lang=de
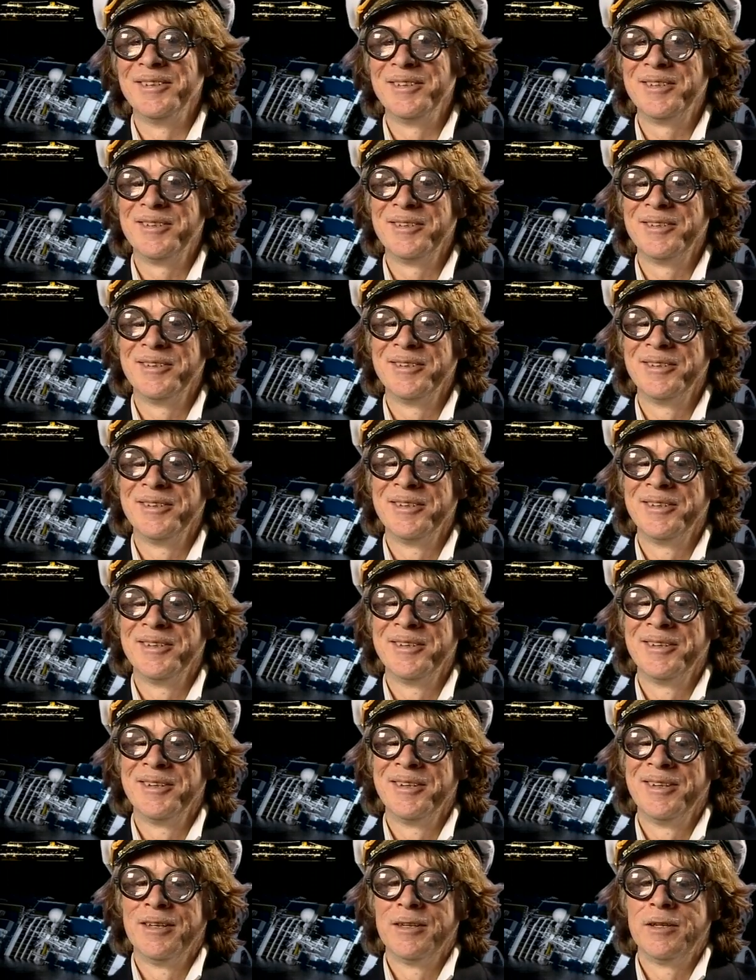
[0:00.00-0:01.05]
Nicht? ja
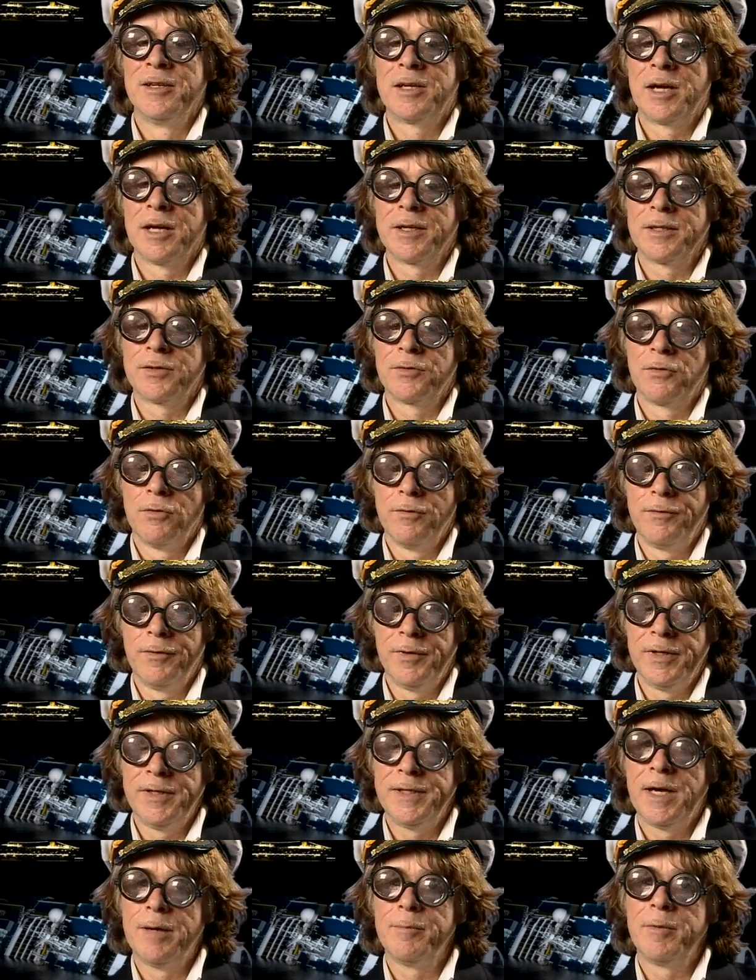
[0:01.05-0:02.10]
die Katastrophe,
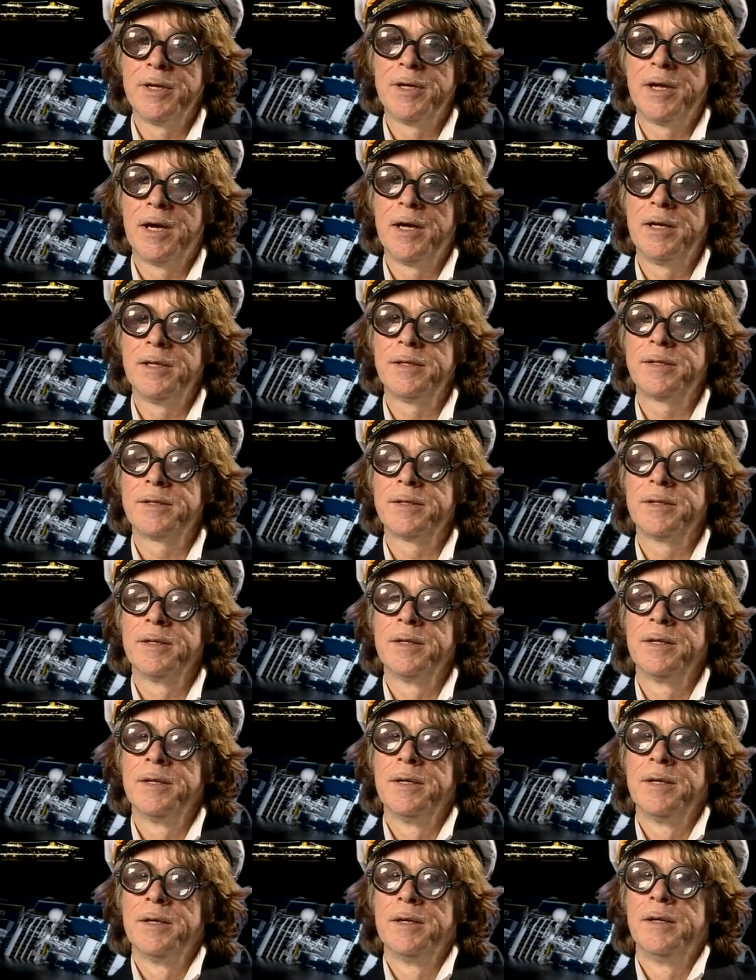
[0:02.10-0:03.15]
wenn sie einmal da ist,
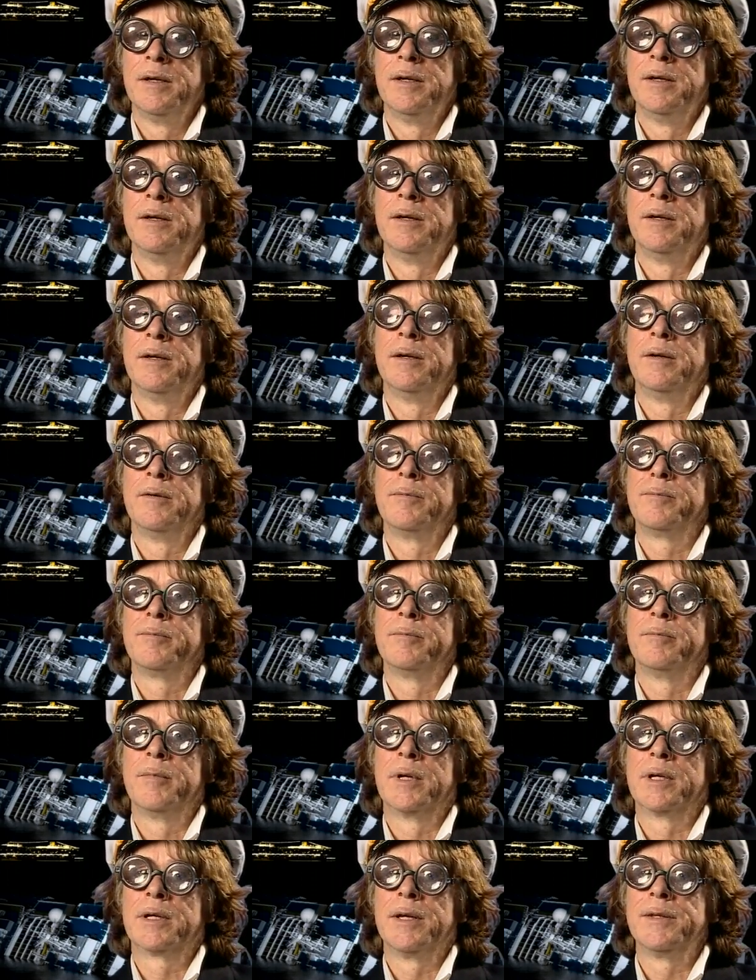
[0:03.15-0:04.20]
äh,
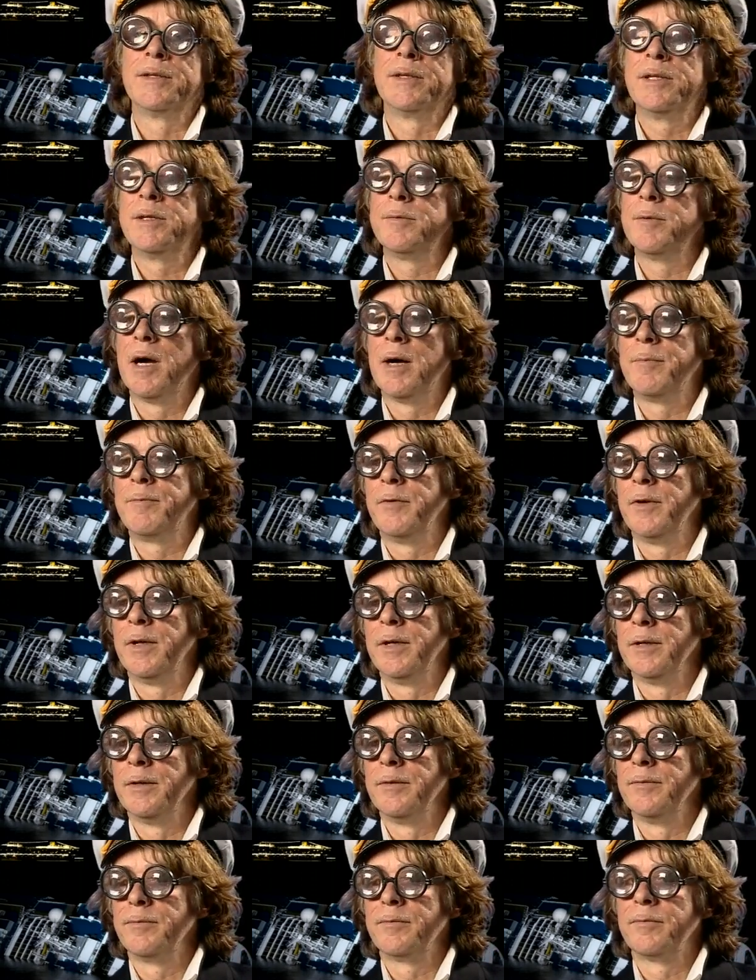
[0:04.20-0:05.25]
man kann sie nicht mehr
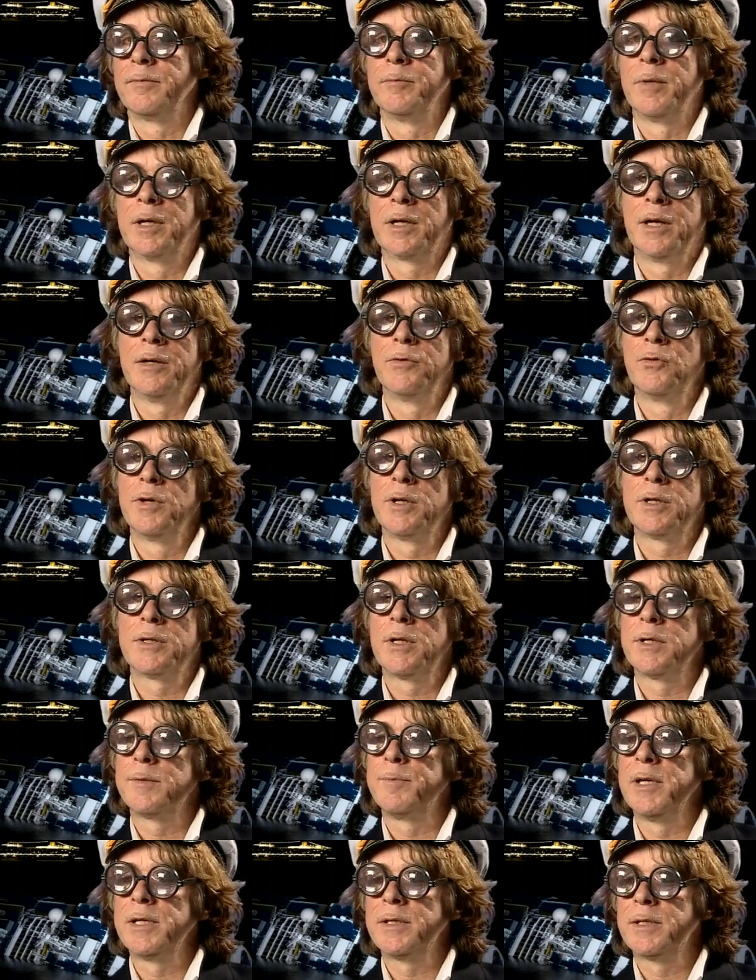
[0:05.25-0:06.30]
abwenden. Man kann nur noch
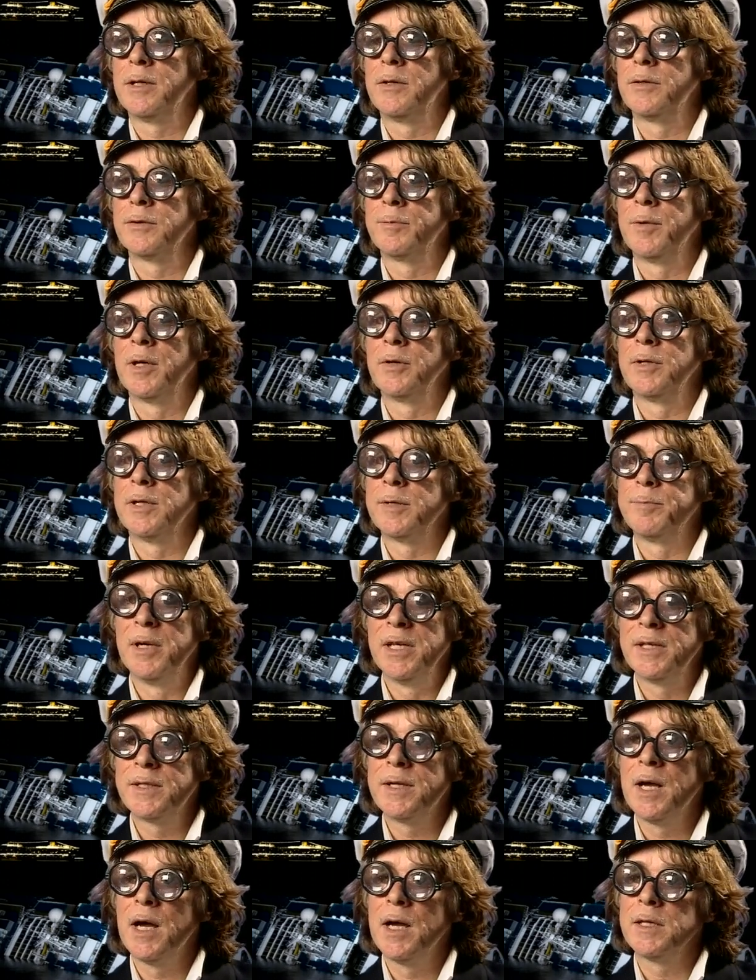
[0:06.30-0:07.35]
das Beste daraus machen. Das
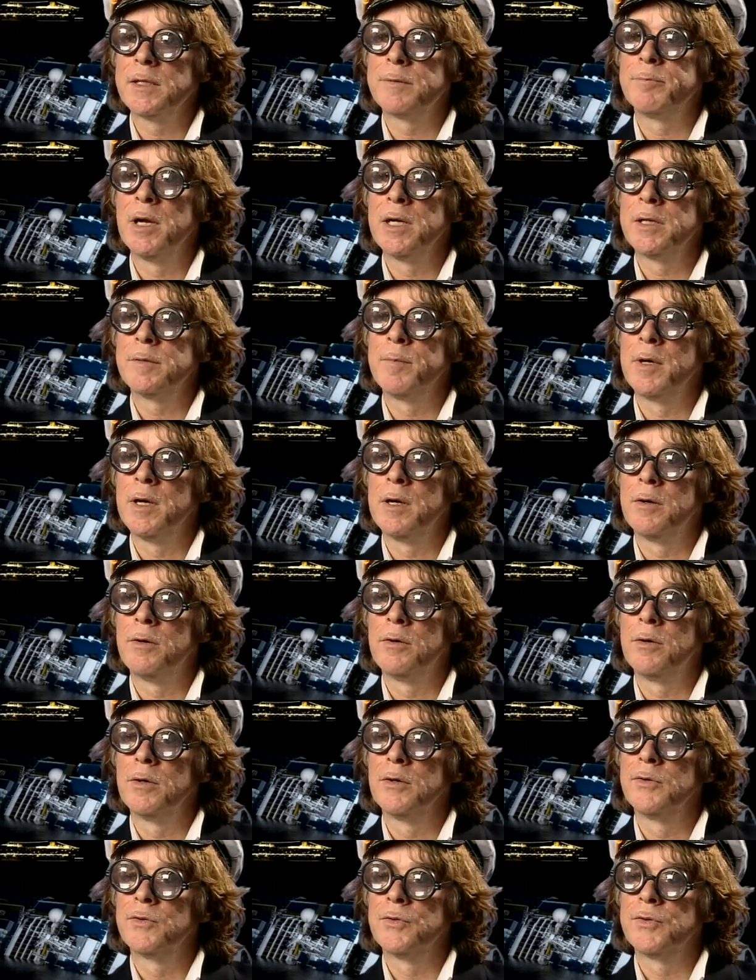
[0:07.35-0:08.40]
Beste heißt manchmal
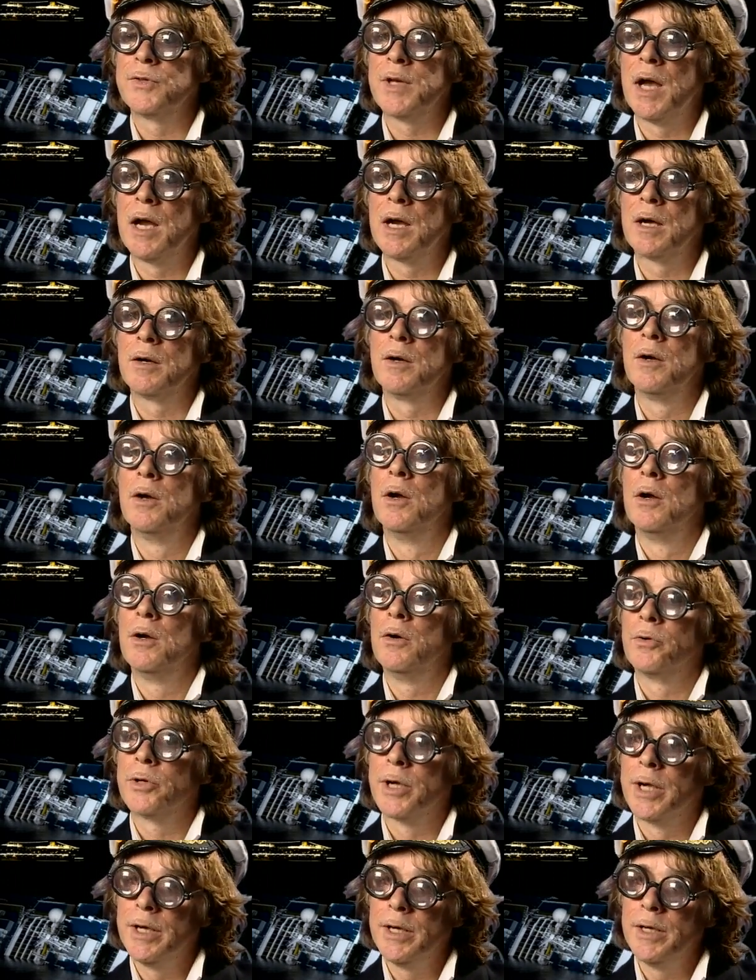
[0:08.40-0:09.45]
auch zu sagen,
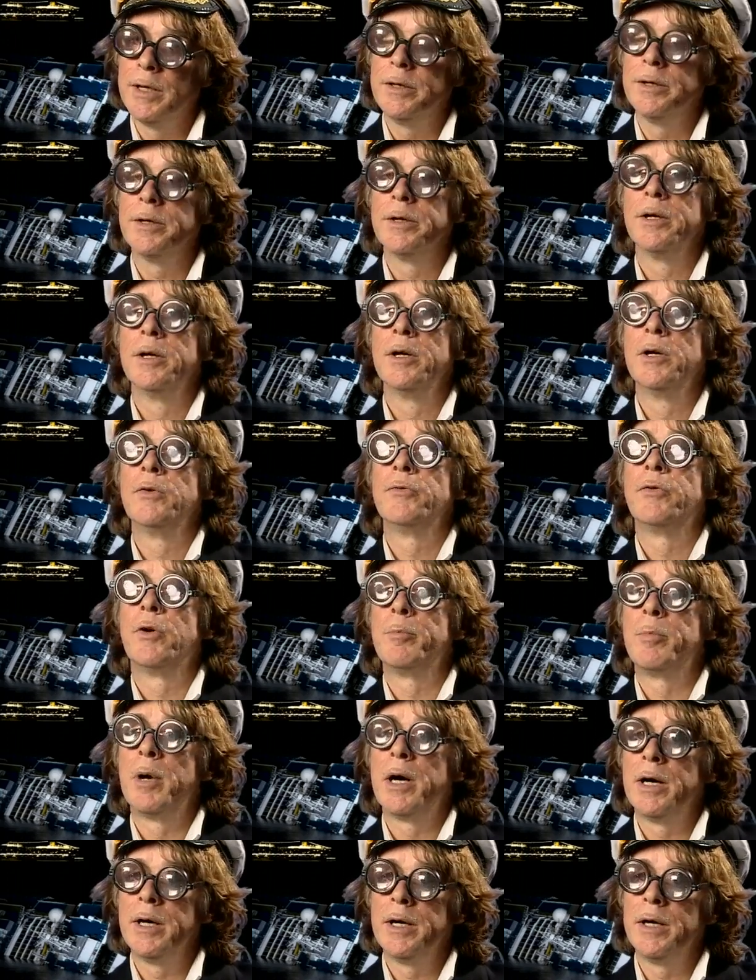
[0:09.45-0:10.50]
okay,
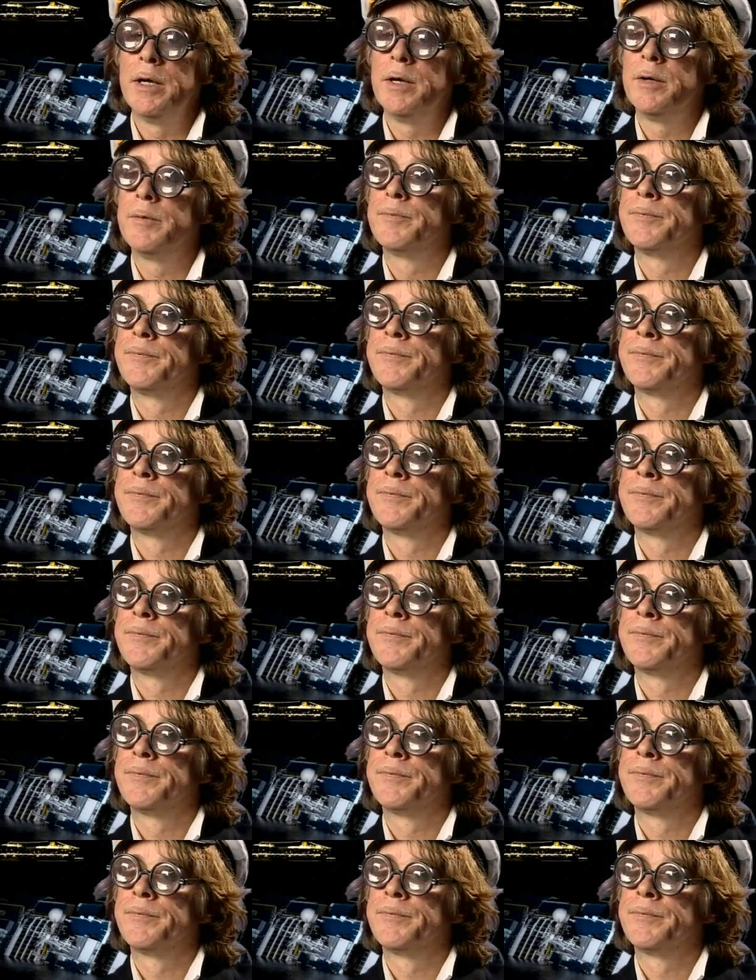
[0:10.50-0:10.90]
vorbei.